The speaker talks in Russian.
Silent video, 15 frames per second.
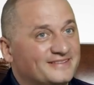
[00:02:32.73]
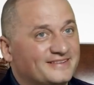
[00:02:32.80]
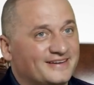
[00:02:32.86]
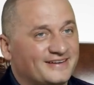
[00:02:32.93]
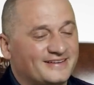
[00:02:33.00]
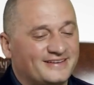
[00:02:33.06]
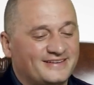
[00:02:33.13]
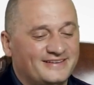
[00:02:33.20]

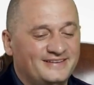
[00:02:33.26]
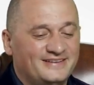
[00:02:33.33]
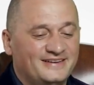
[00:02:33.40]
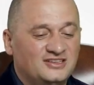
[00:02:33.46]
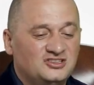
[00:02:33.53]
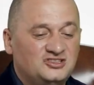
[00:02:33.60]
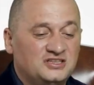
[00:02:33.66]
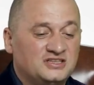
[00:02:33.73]
Так,
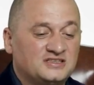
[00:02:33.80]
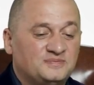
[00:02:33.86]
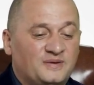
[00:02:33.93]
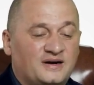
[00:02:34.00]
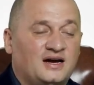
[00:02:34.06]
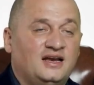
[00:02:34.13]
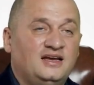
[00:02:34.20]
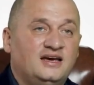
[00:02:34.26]
через
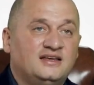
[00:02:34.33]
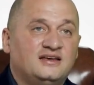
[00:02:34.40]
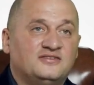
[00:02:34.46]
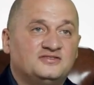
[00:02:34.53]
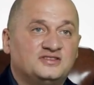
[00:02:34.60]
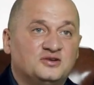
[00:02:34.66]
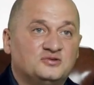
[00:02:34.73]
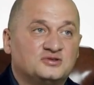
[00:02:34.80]
поколение
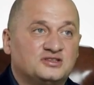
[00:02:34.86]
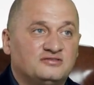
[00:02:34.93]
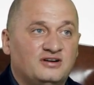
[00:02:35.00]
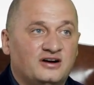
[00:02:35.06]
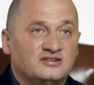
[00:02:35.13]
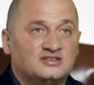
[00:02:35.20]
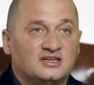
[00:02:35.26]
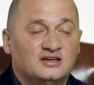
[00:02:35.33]
все
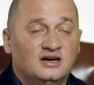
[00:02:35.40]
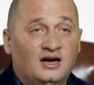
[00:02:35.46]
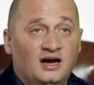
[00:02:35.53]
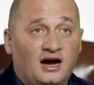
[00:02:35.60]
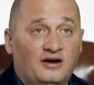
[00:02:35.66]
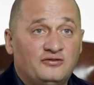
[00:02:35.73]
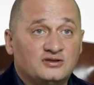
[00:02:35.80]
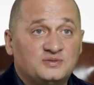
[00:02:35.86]
уживаются.
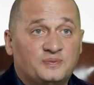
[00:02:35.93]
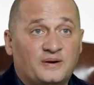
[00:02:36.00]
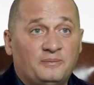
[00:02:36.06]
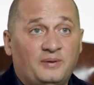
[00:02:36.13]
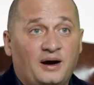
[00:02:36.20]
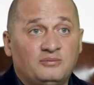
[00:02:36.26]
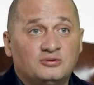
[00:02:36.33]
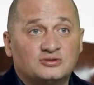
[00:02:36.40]
А вот с
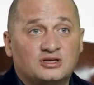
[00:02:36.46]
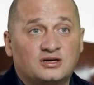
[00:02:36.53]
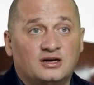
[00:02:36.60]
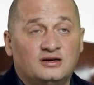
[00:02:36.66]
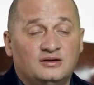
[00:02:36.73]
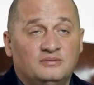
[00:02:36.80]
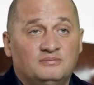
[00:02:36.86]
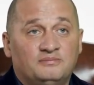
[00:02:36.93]

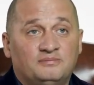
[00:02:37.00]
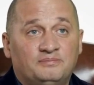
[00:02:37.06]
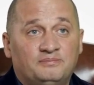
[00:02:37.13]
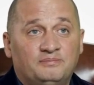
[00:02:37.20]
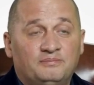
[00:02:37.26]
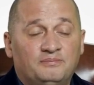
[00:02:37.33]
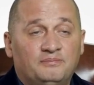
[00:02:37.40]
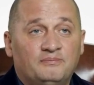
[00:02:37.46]
прабабушкой
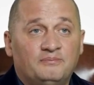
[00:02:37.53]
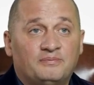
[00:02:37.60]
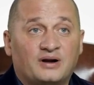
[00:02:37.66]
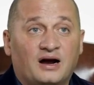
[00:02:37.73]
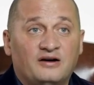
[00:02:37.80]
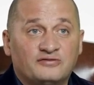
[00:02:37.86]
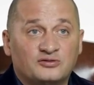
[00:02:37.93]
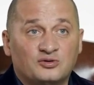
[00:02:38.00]

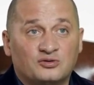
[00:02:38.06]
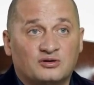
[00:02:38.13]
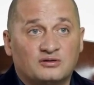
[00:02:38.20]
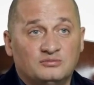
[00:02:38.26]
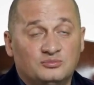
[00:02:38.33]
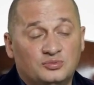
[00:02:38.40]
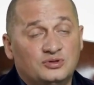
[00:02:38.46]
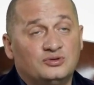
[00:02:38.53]
правнук
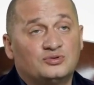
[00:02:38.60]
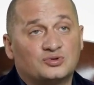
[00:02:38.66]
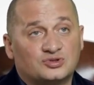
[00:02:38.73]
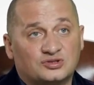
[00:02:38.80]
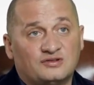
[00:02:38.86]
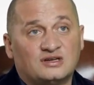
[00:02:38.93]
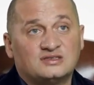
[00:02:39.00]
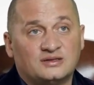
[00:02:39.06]
будет
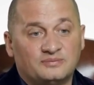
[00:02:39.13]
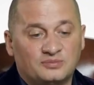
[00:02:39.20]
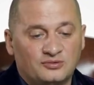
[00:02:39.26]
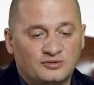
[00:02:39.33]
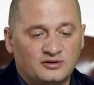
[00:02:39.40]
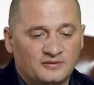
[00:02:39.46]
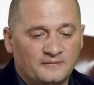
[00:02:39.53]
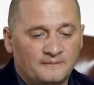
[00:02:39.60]
уживаться
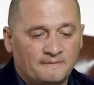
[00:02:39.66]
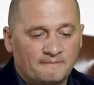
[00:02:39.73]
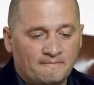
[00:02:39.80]
плохо.